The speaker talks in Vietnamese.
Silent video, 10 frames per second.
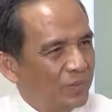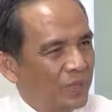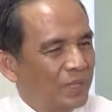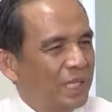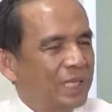
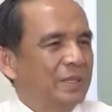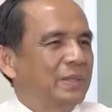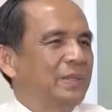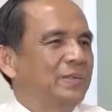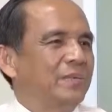Cho
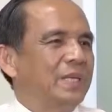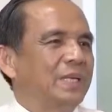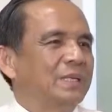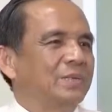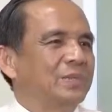nên bây
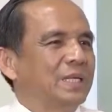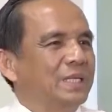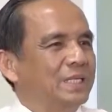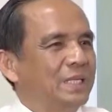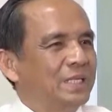giờ chúng ta
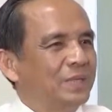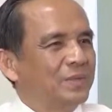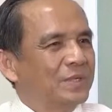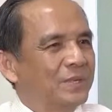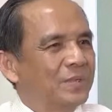chỉ tính có
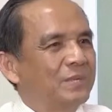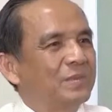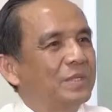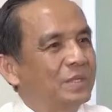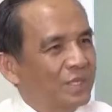một trăm chín
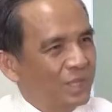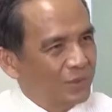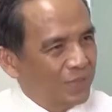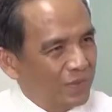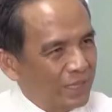mươi tư
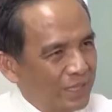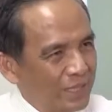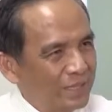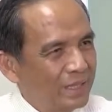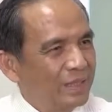triệu theo bảng giá
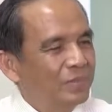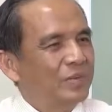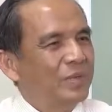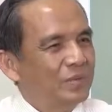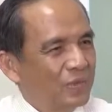đất
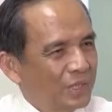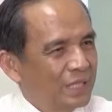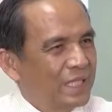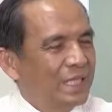một mét vuông,